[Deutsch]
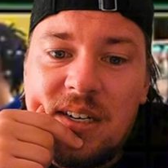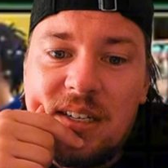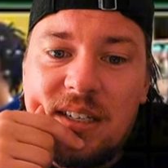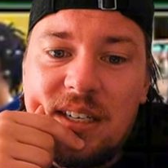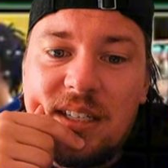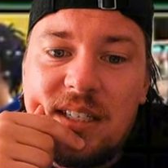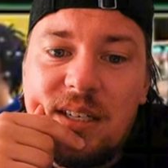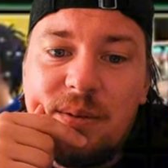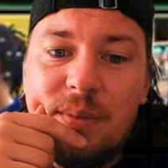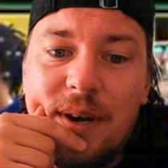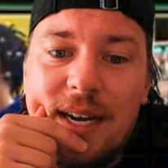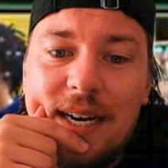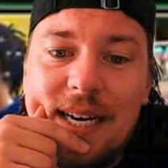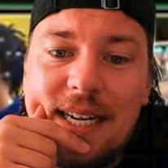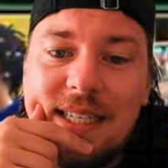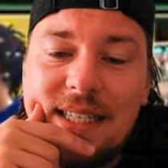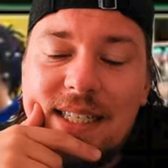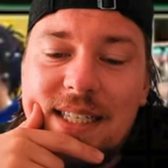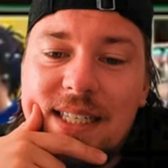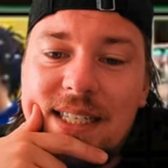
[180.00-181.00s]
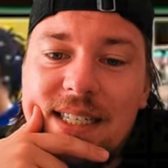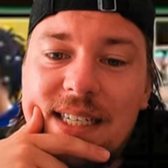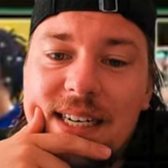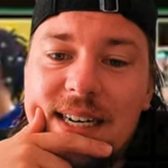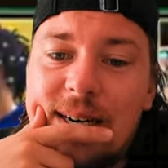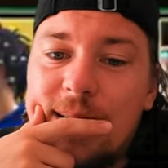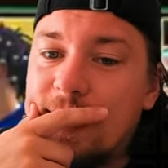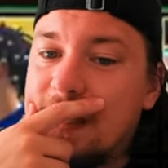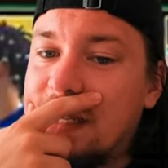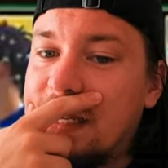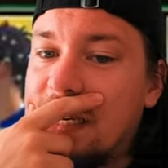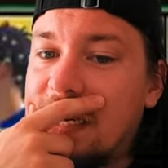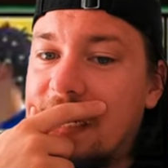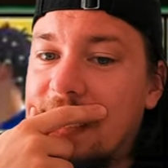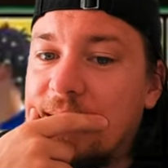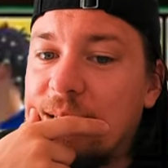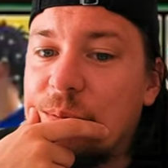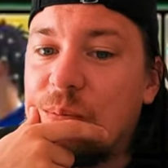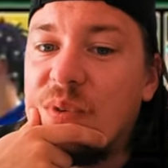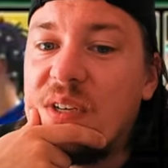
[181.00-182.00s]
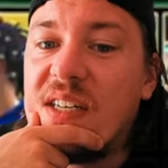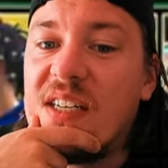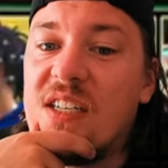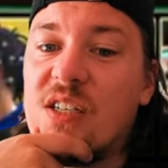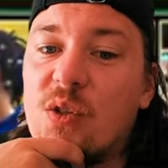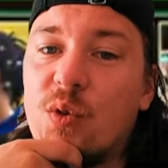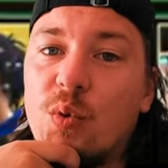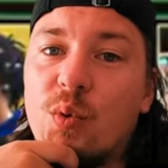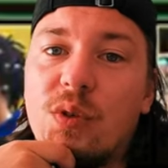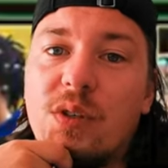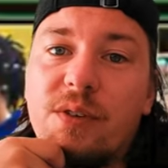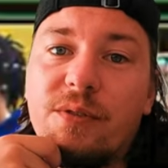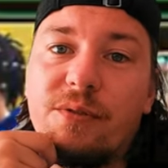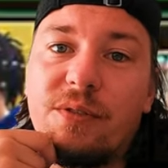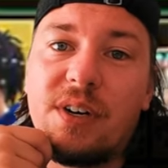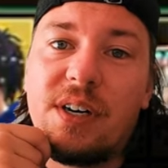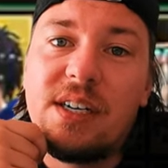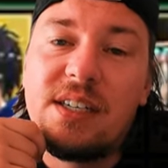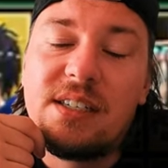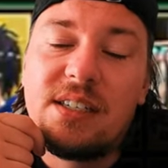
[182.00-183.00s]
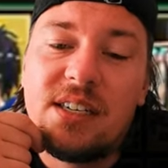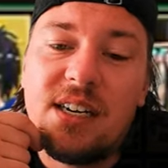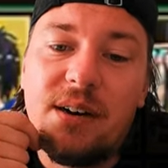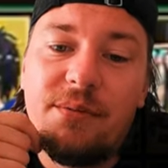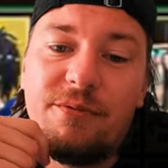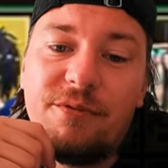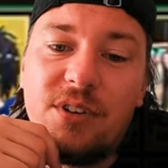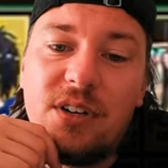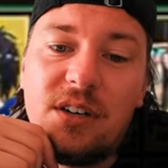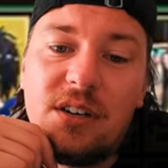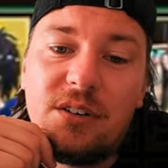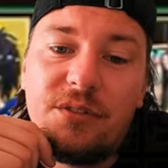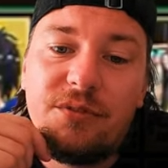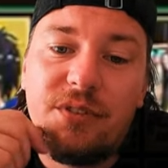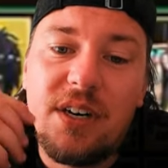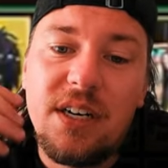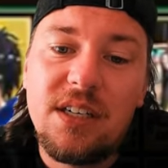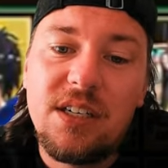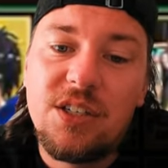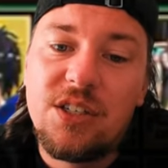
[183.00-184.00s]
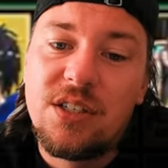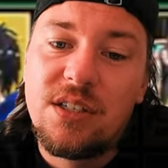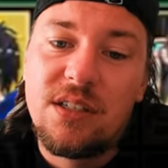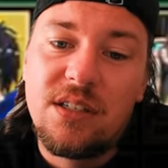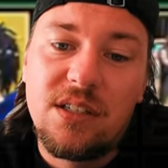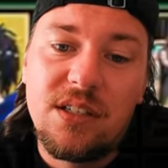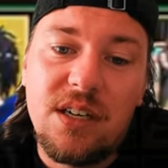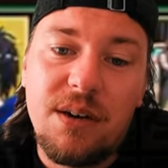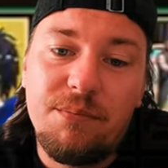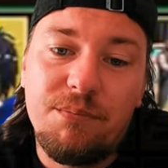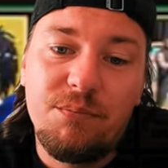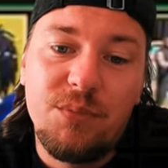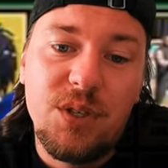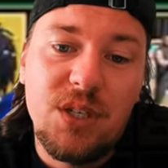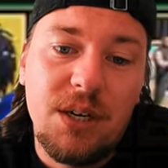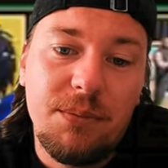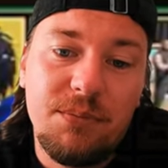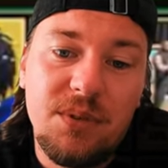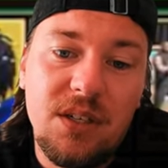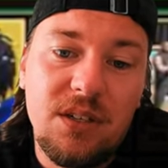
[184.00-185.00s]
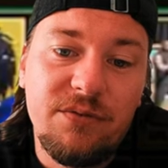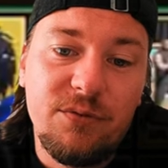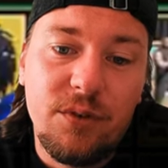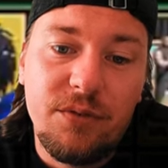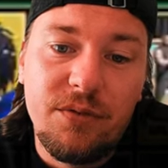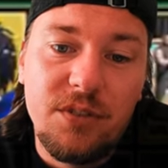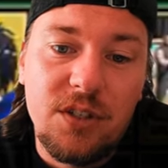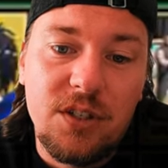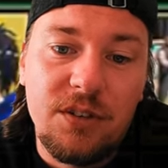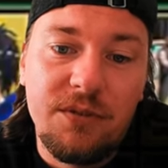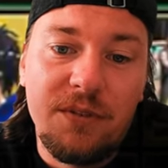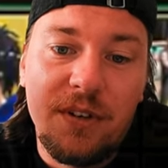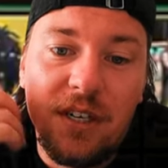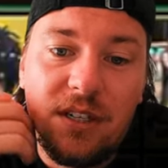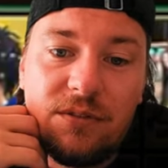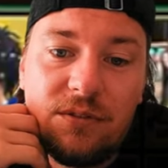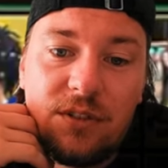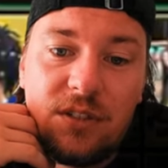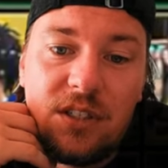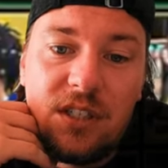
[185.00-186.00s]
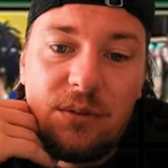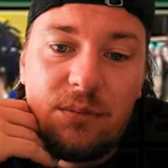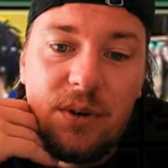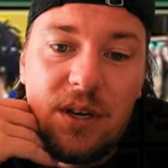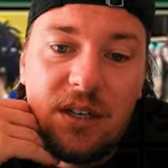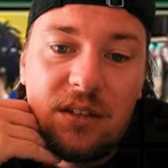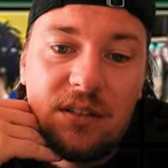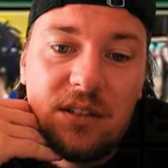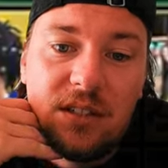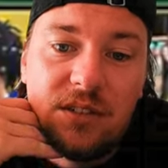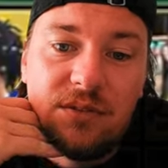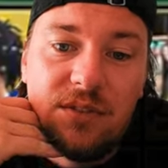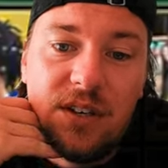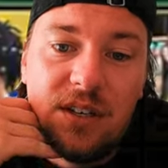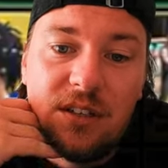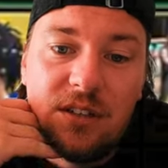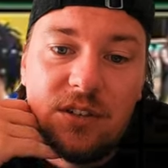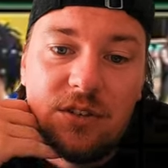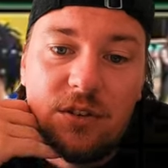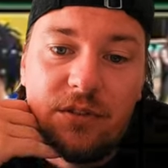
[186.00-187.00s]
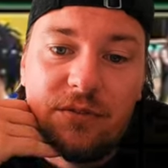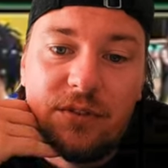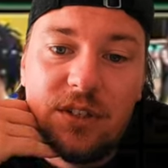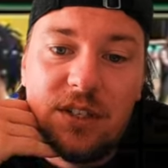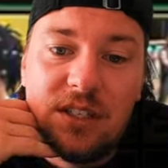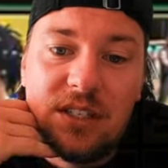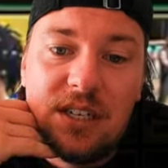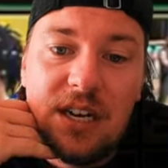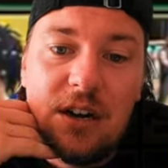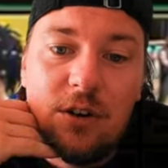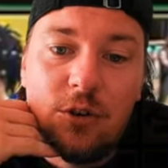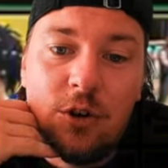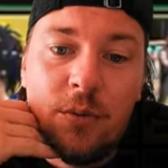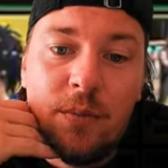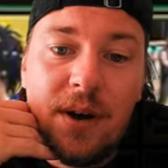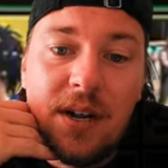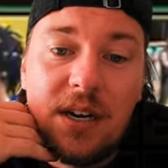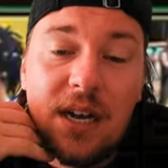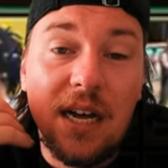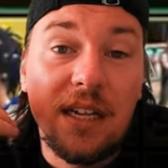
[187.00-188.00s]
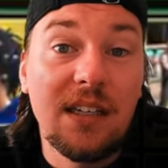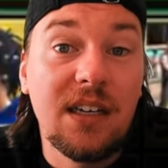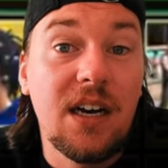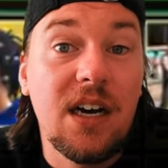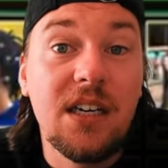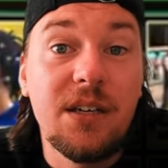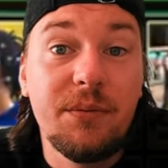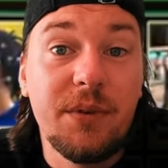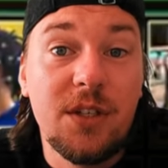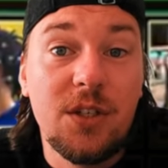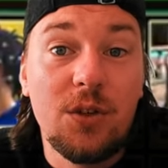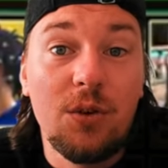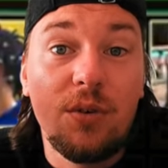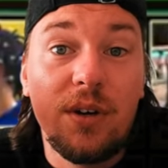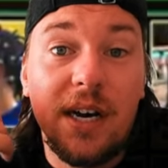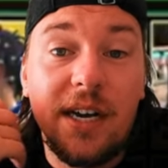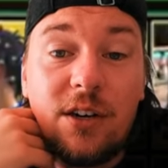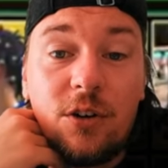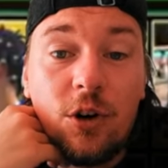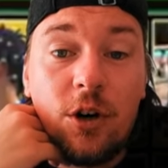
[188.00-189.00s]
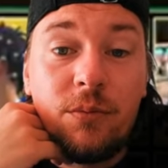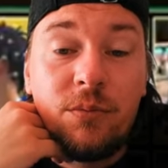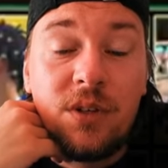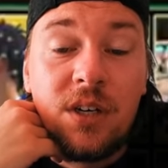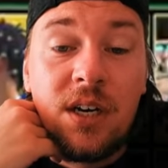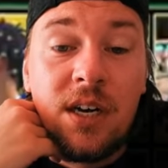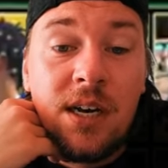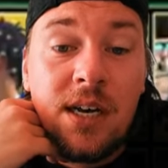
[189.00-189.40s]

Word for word: Der T-Mac letztes Jahr, der hat mir nicht so gut gefallen. Den haben viele gefeiert. Ich, ich habe ich hab den Wurf nicht gefeiert von T-Mac. Deswegen, ich hoffe, dass da auch nochmal eine andere Animation reinkommt.